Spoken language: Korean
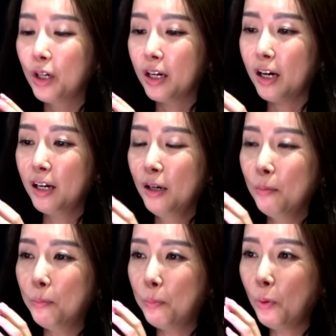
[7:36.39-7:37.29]
그러니까
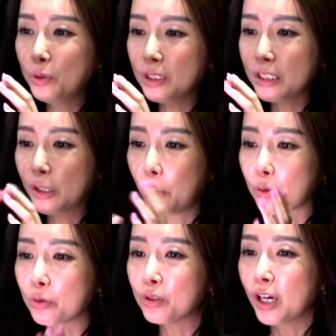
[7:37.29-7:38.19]
본인이
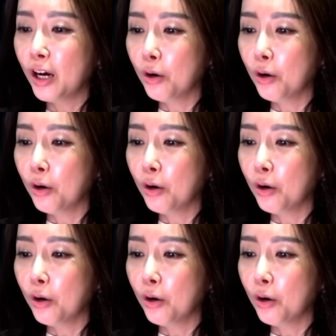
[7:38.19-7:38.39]
결혼